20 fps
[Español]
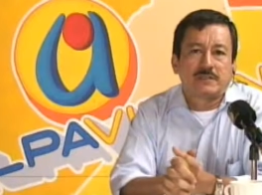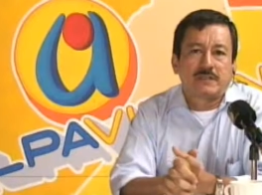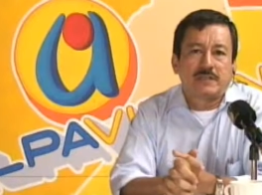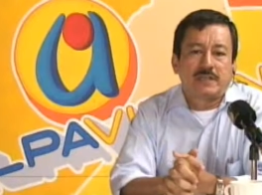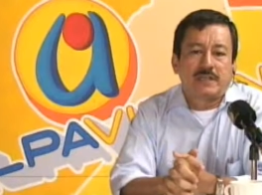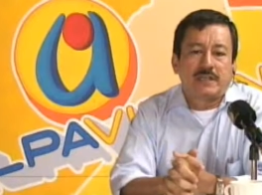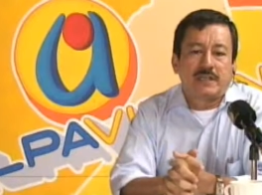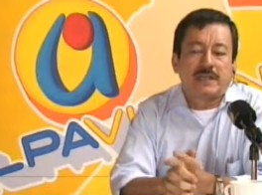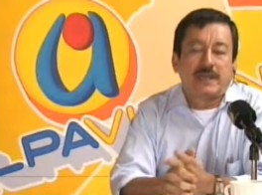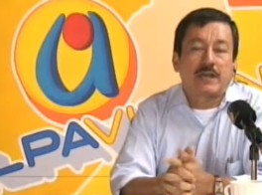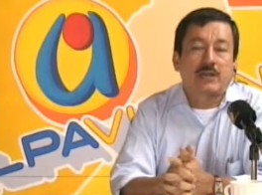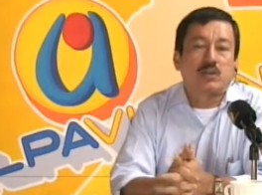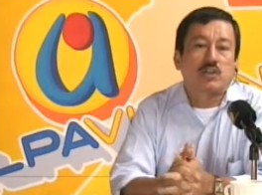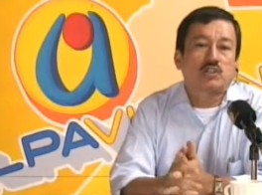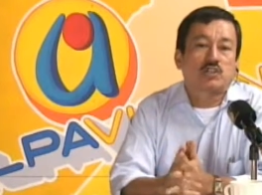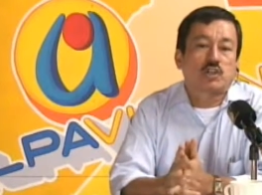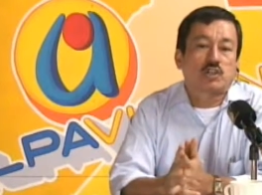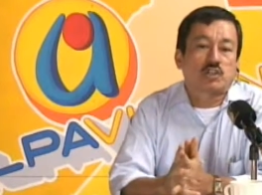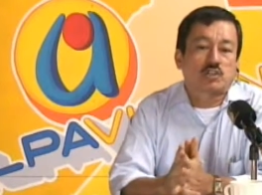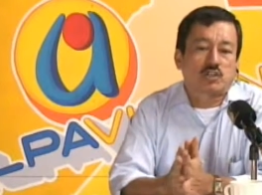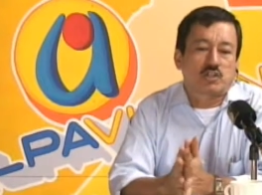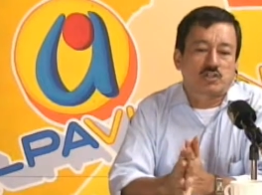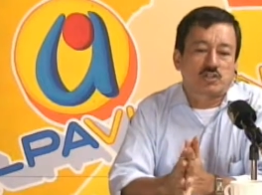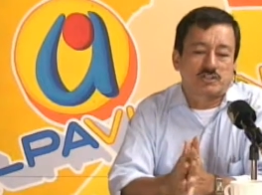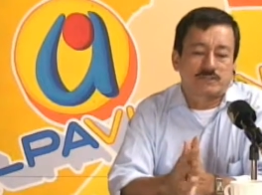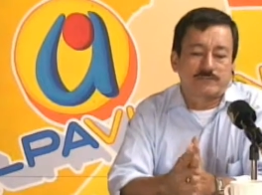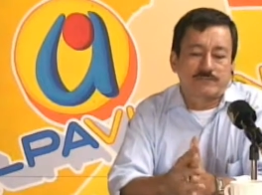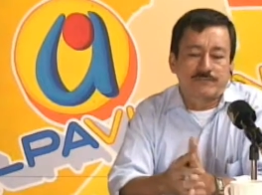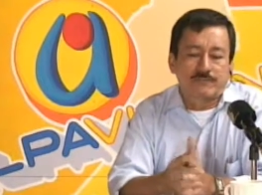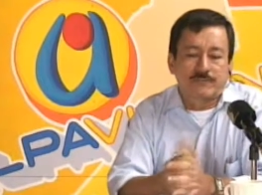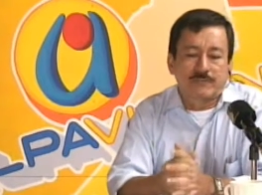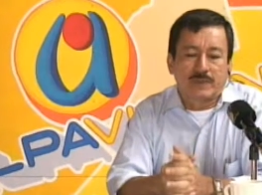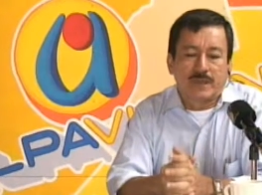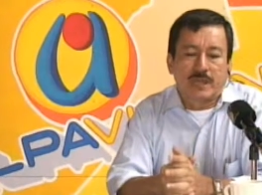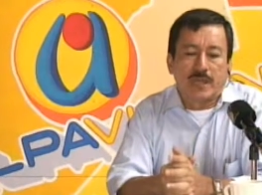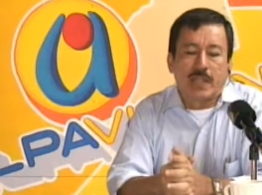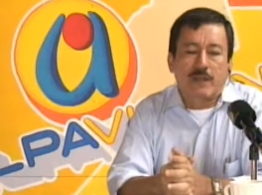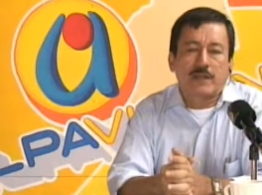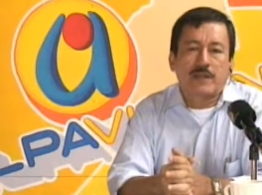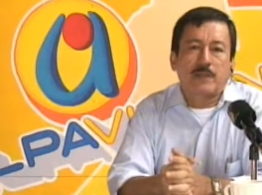Y a nosotros
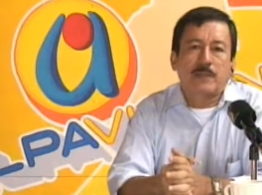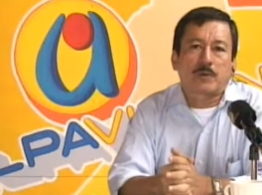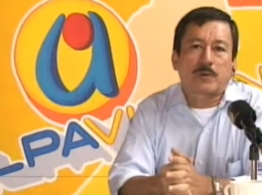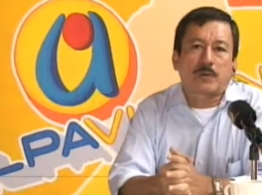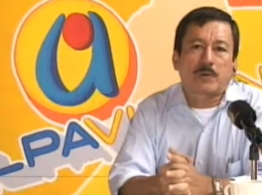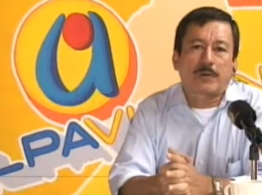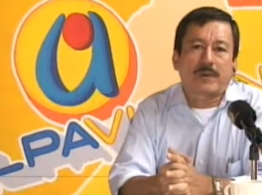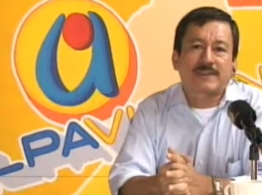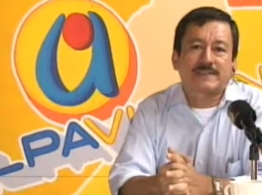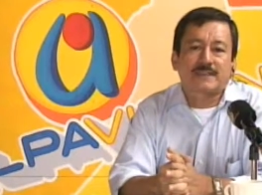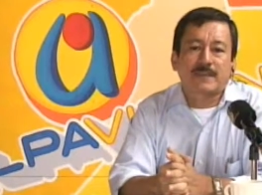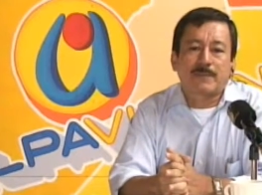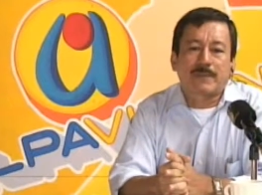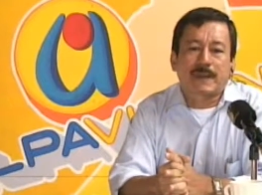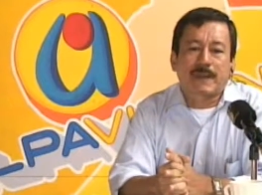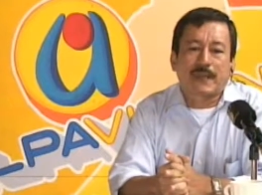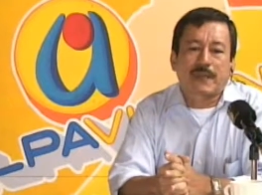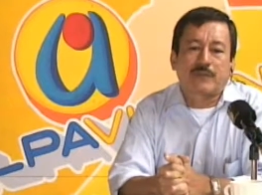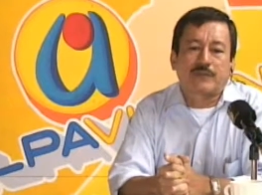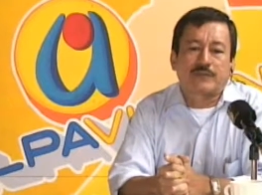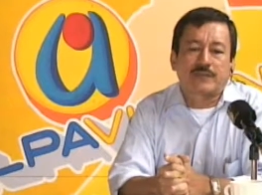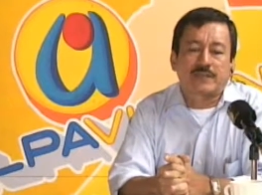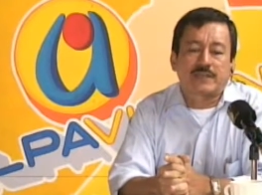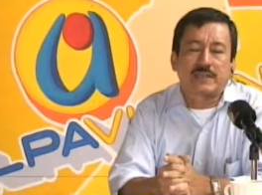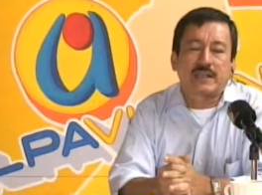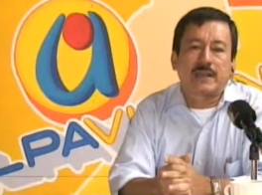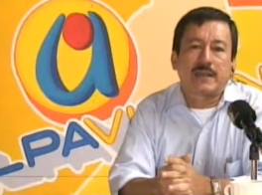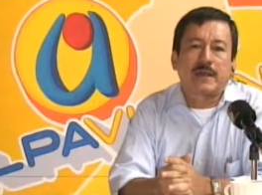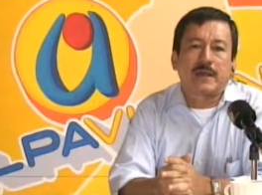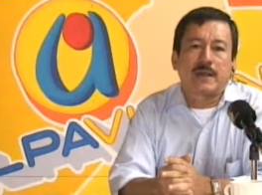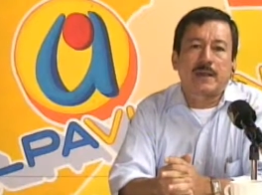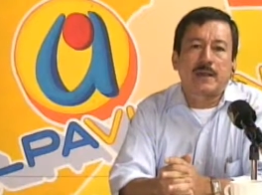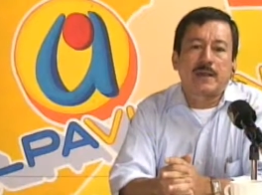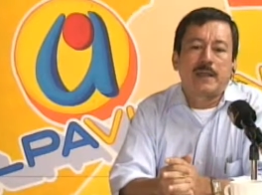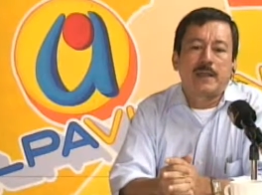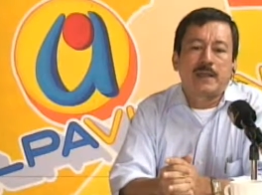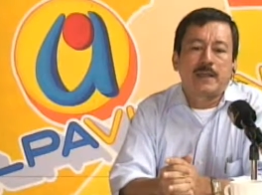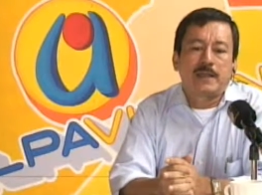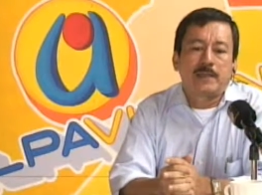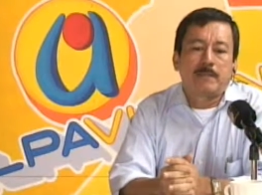hay una propuesta para que usted tenga
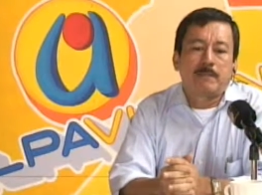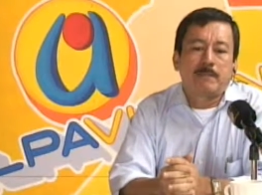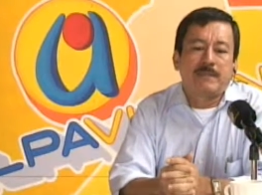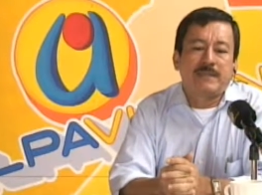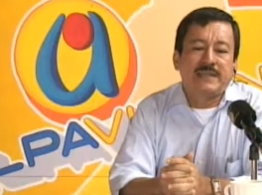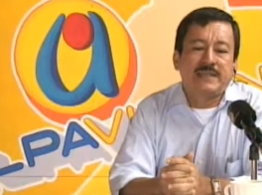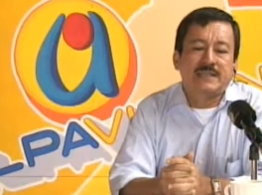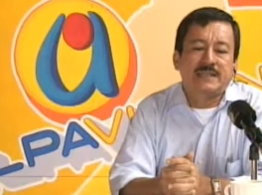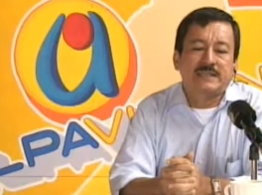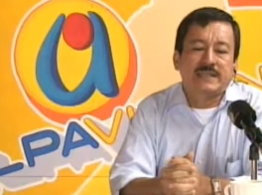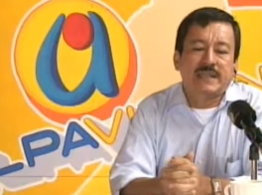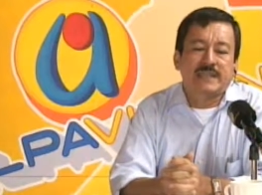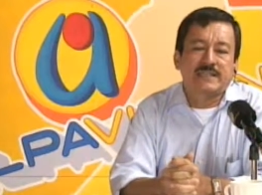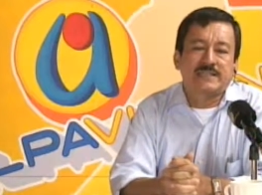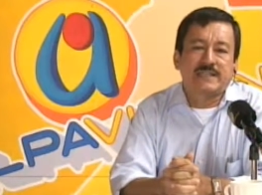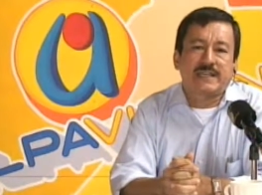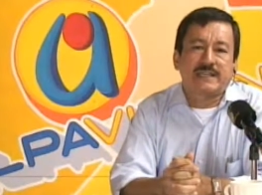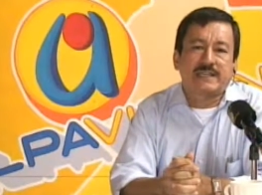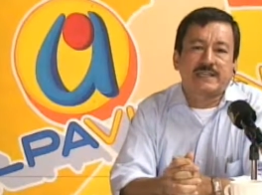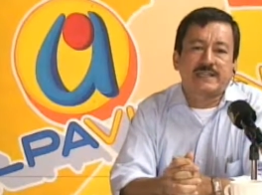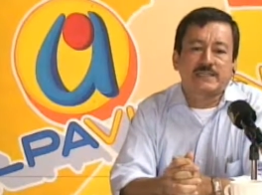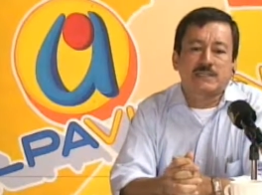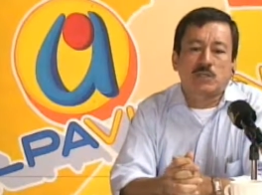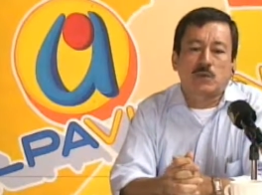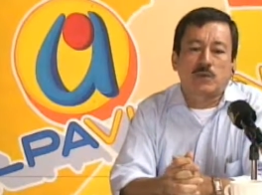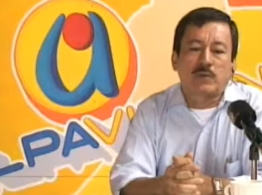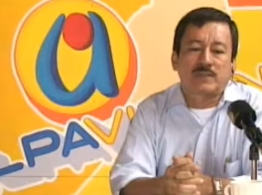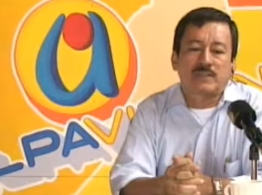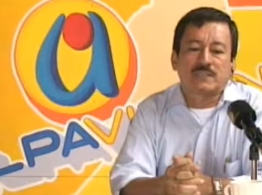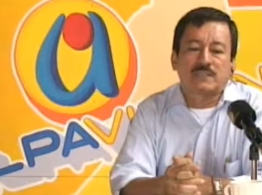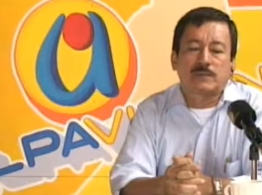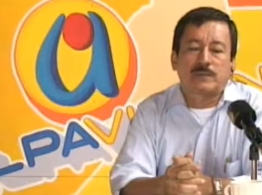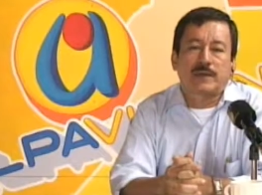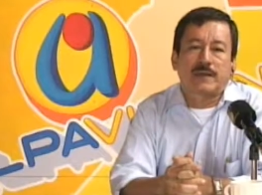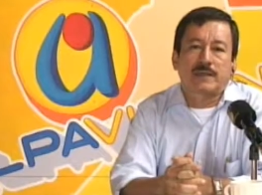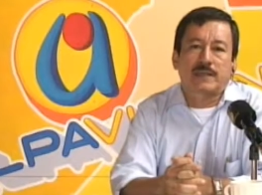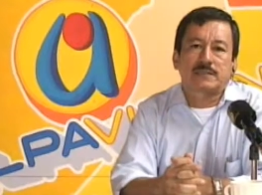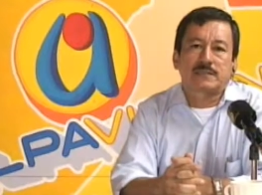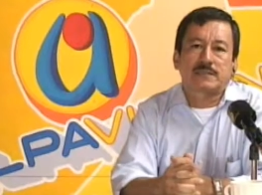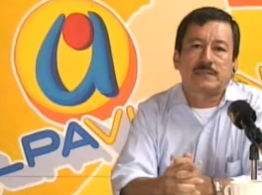1.350
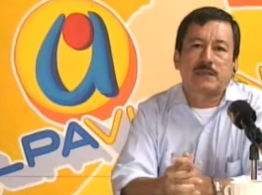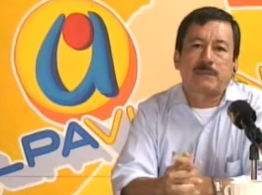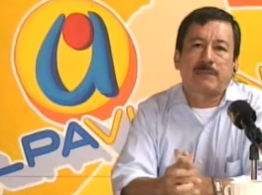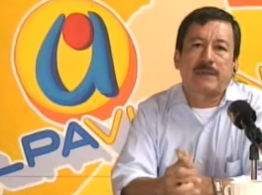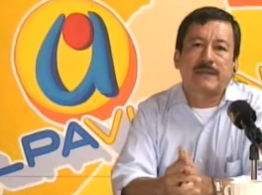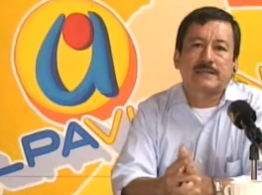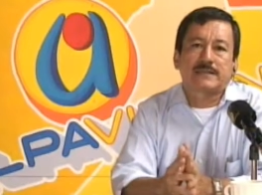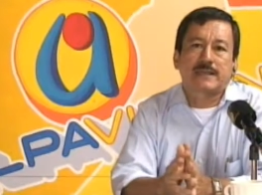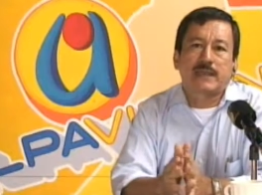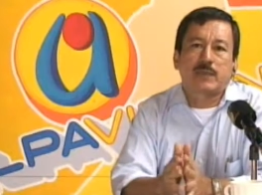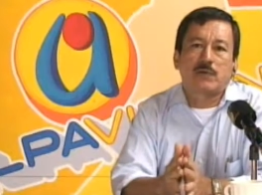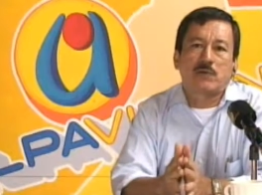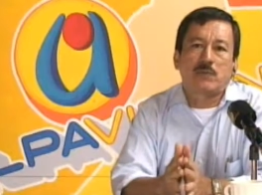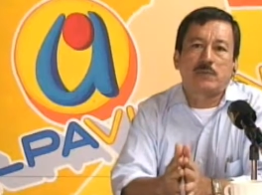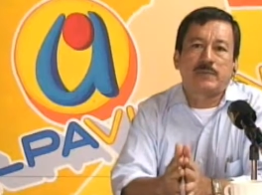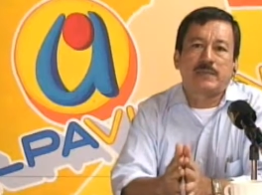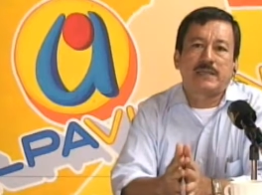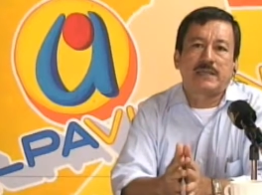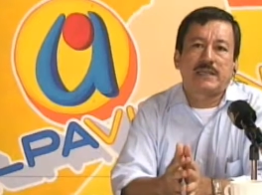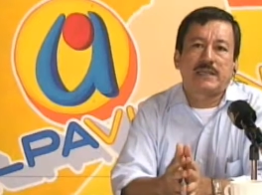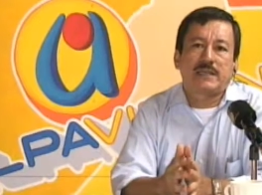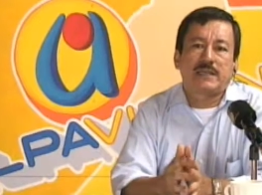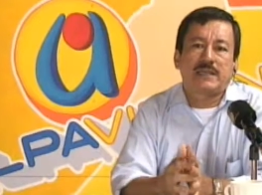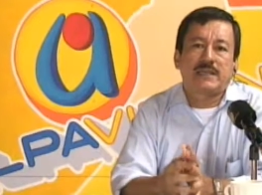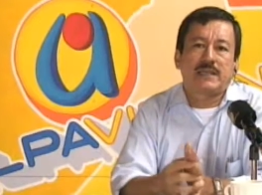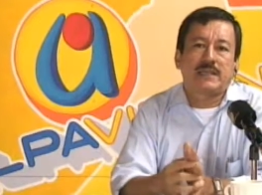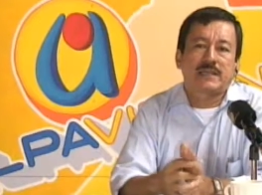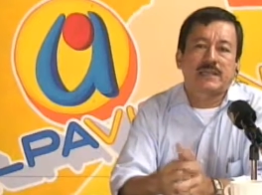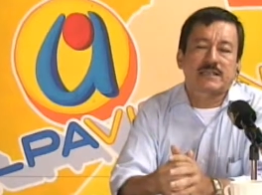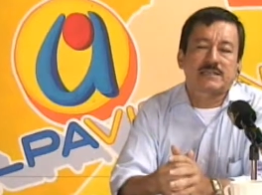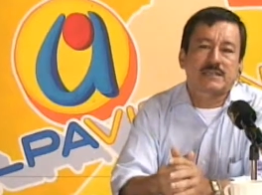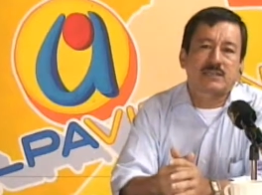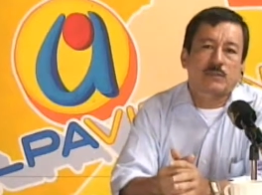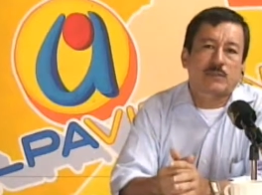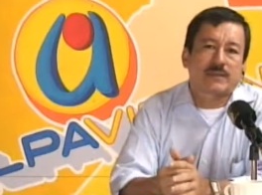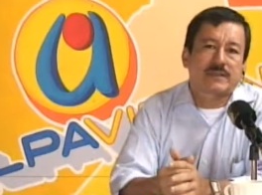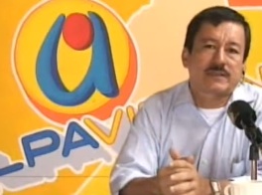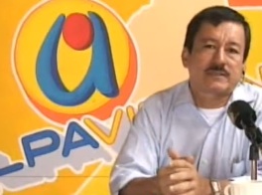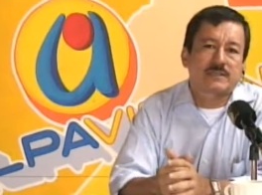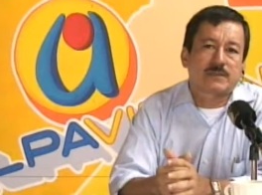semanas y pase a
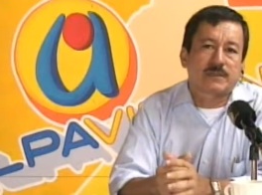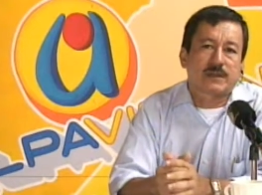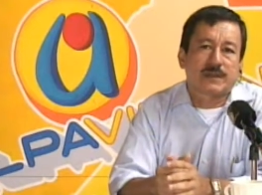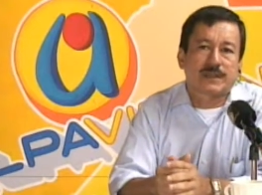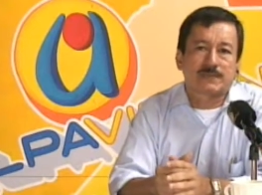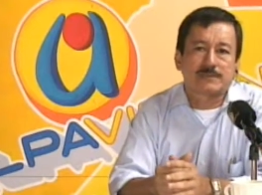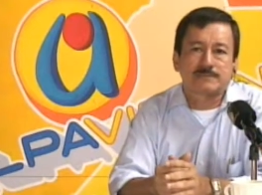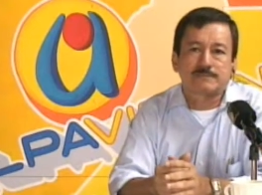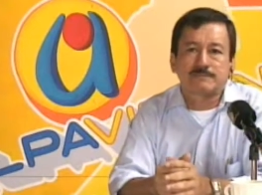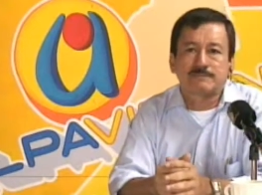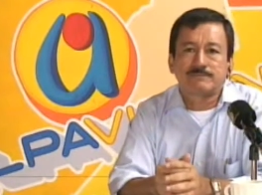2.550 semanas.